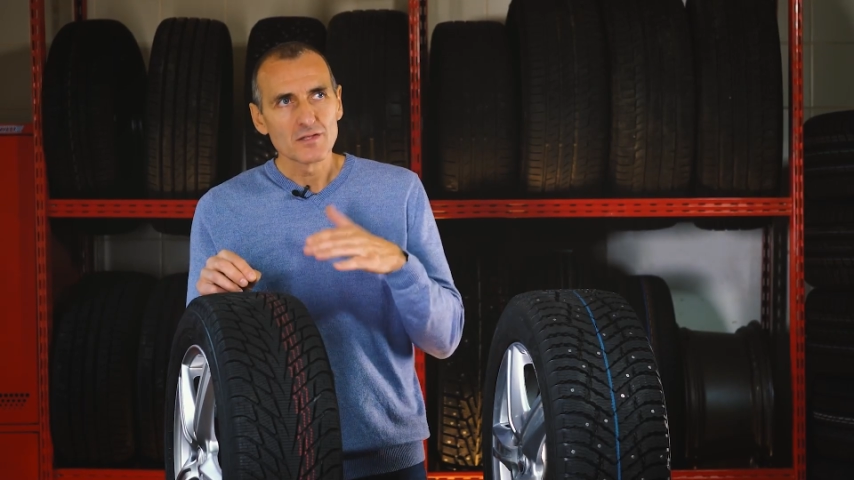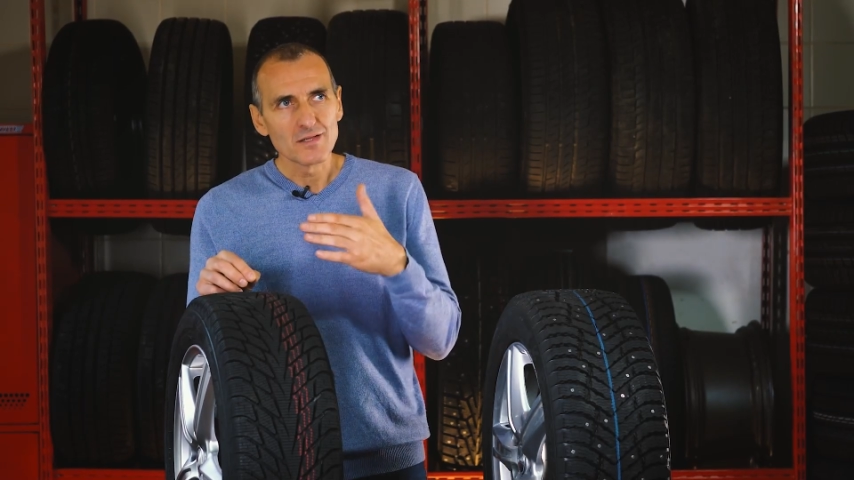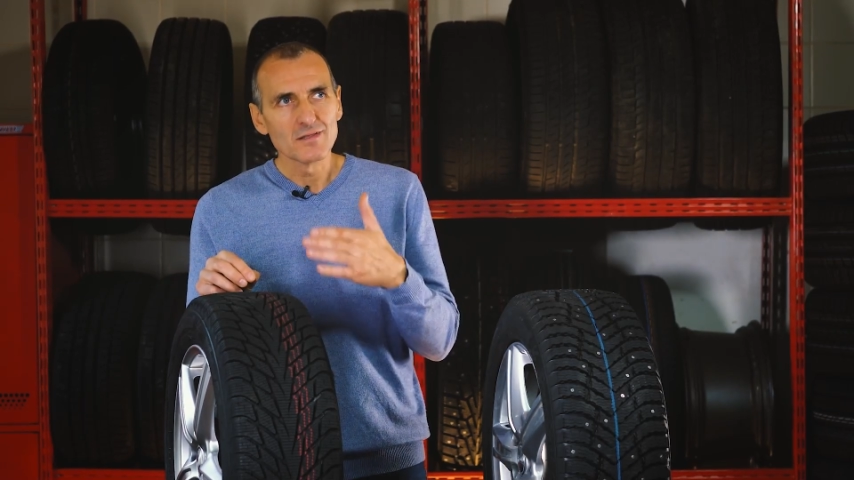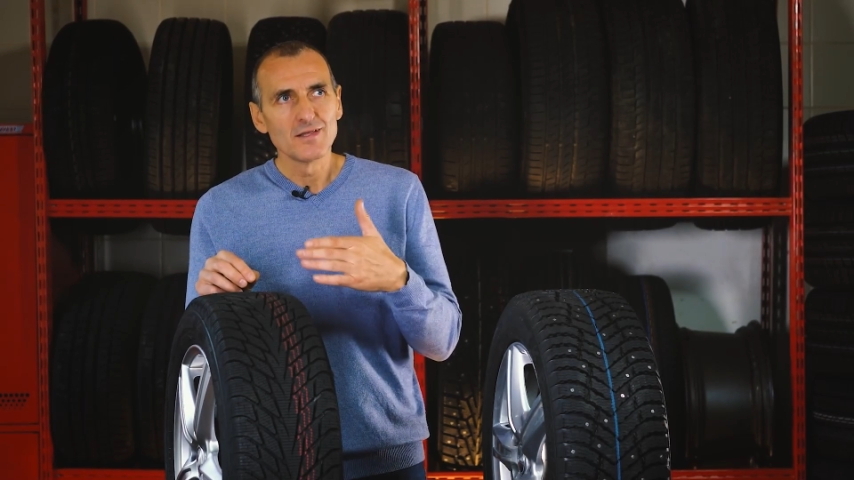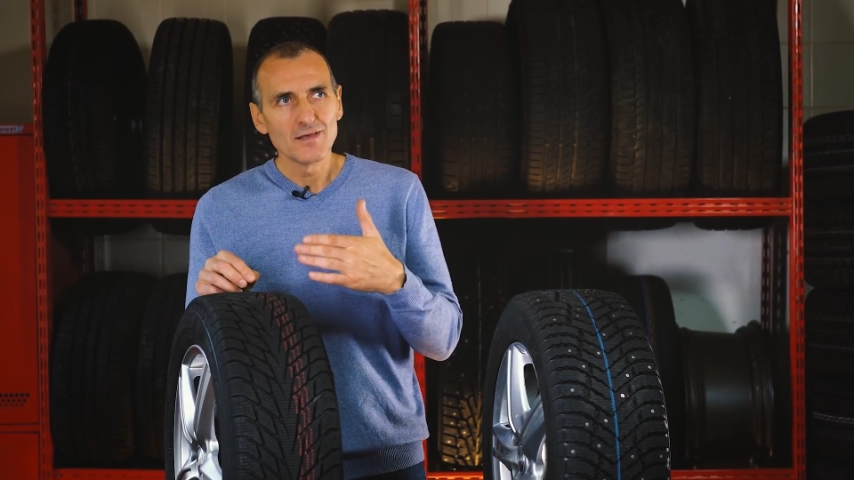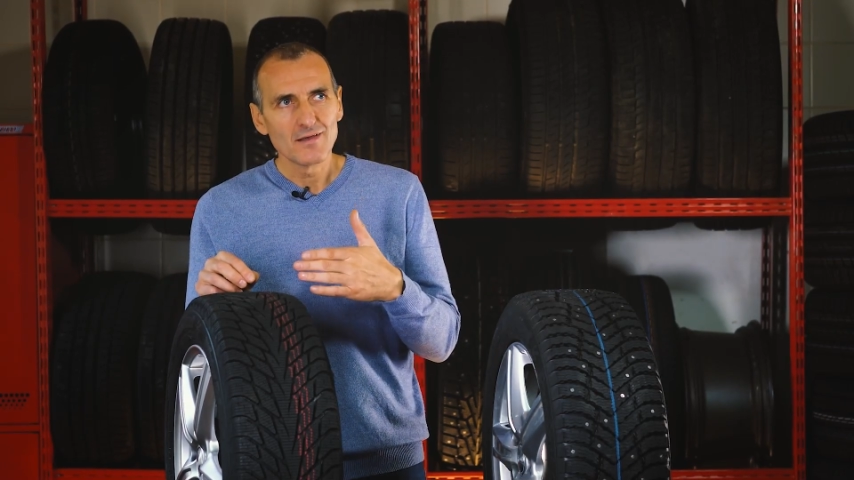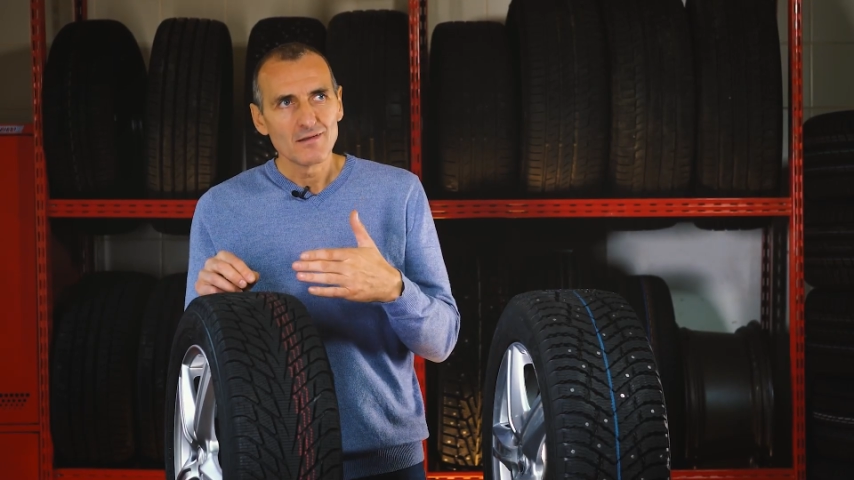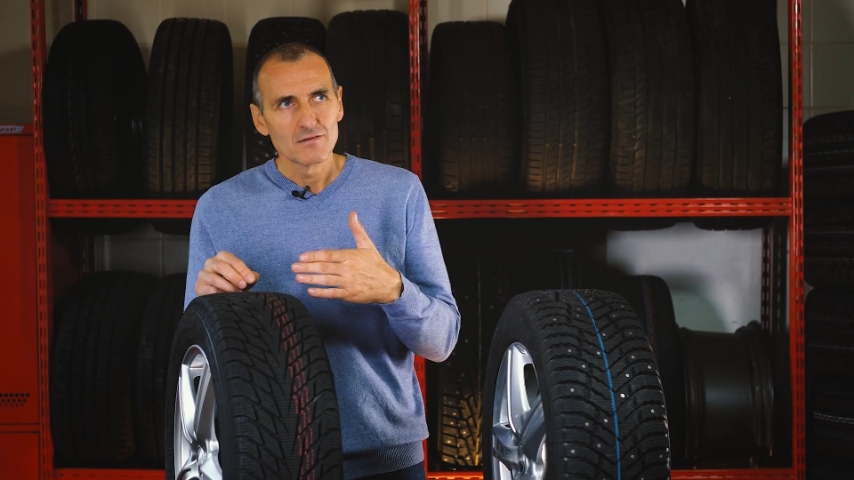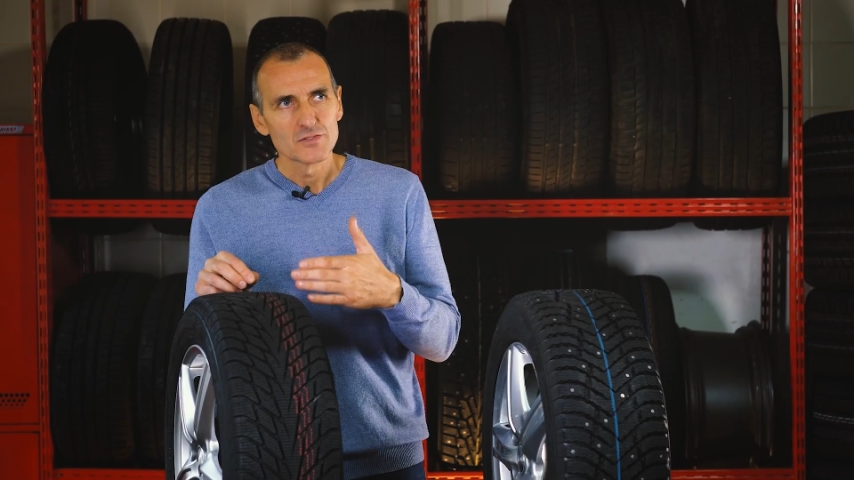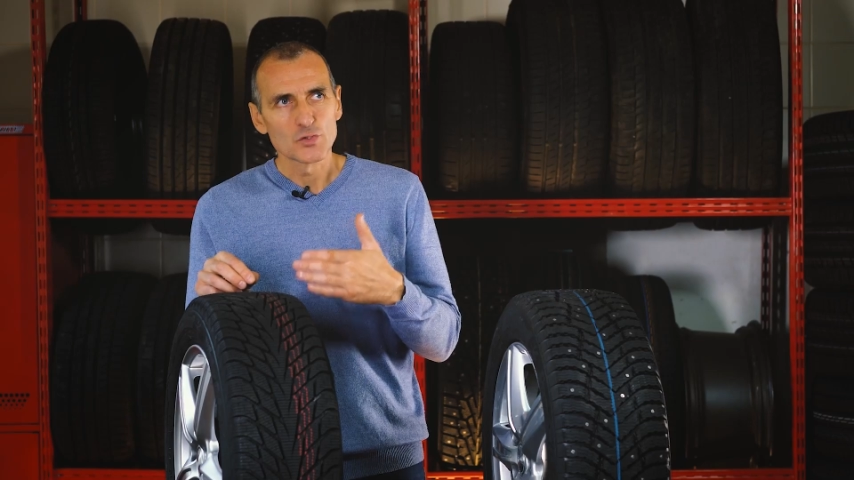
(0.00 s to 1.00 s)

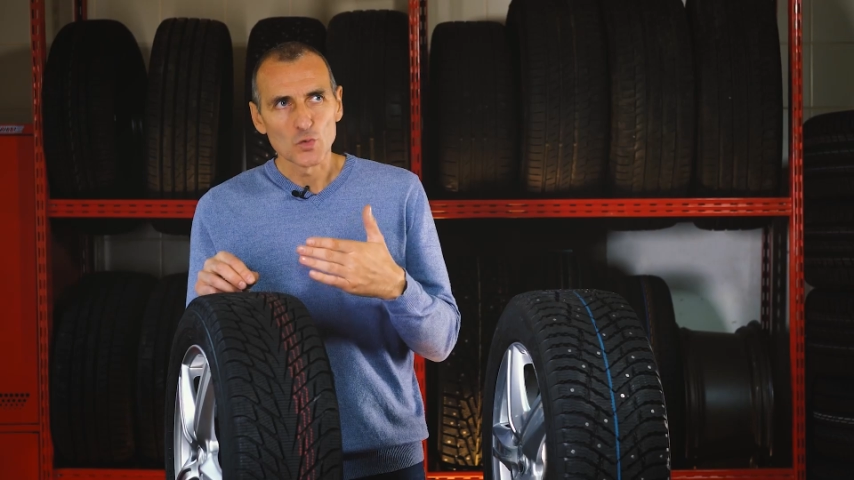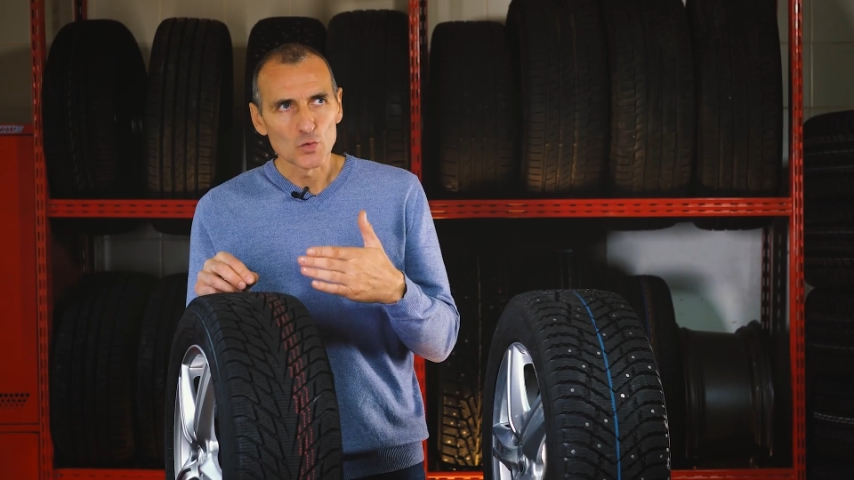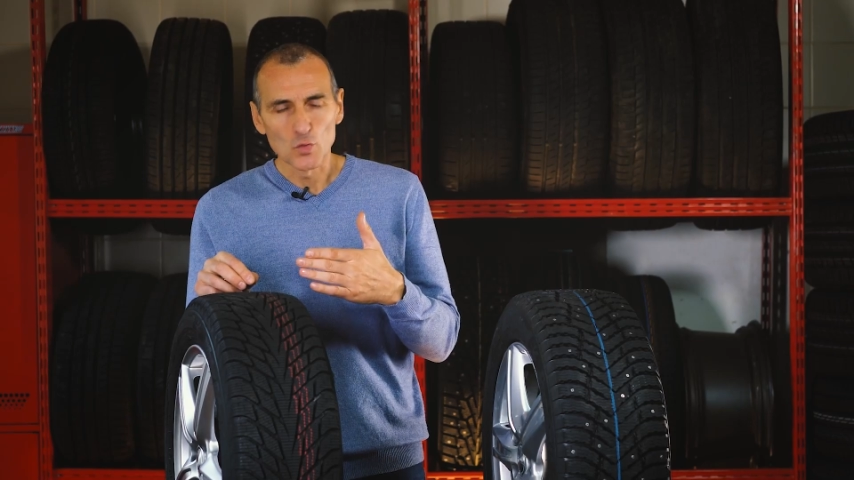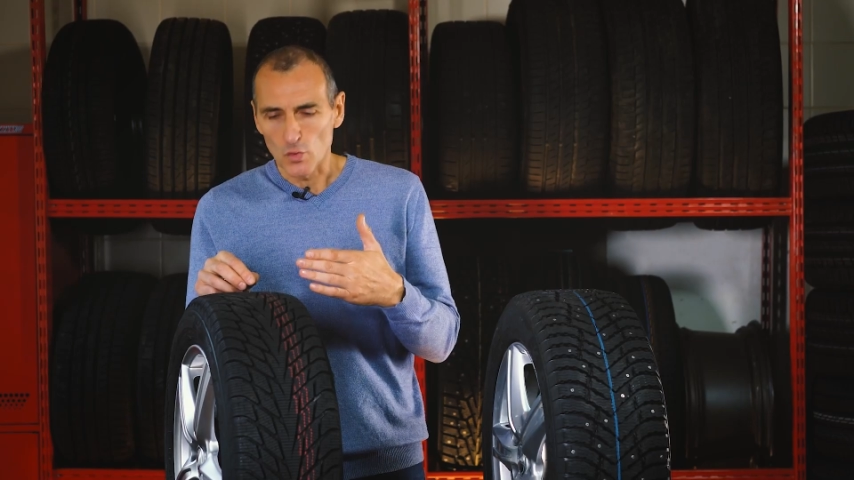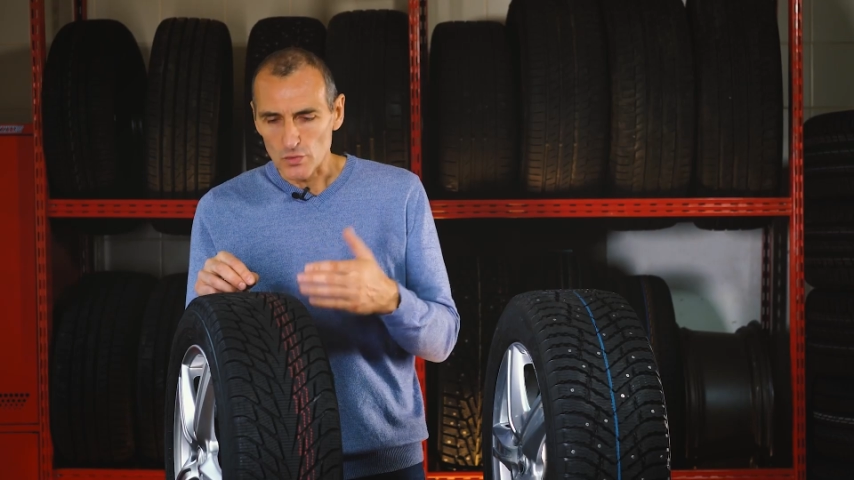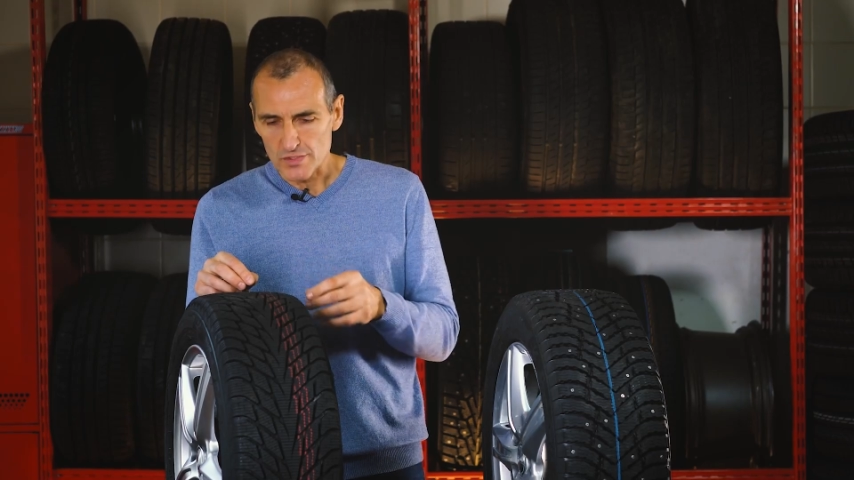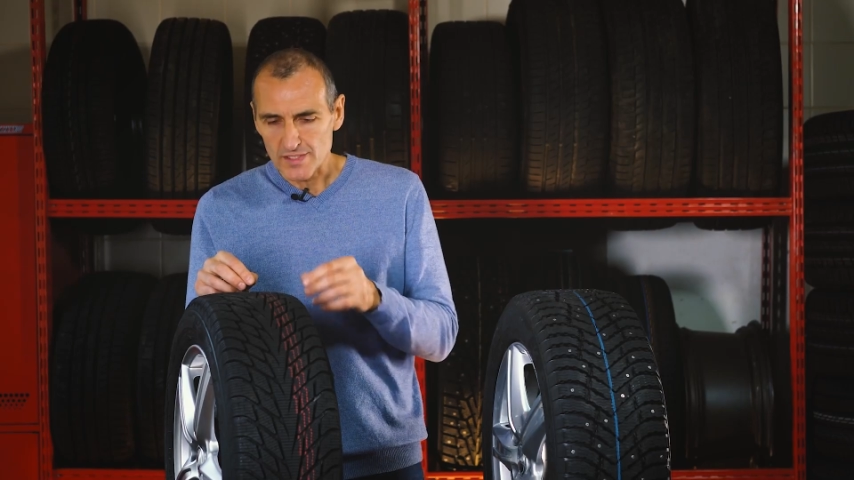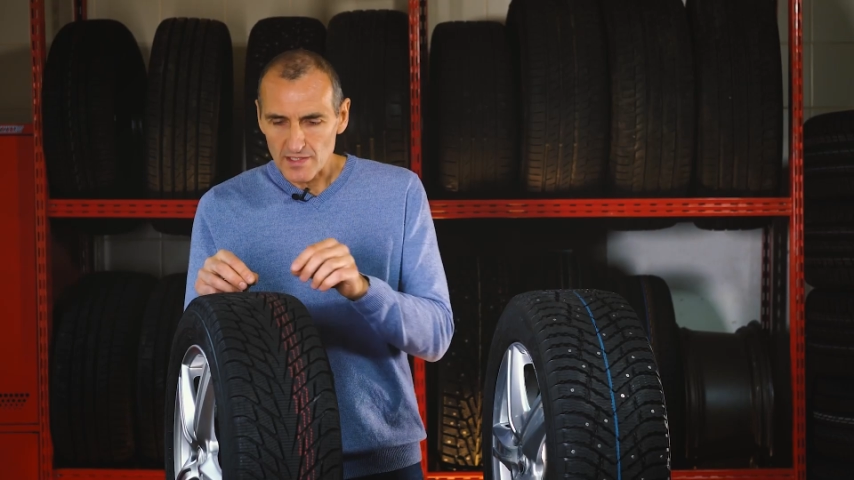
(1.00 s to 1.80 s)
3D структуру. То есть,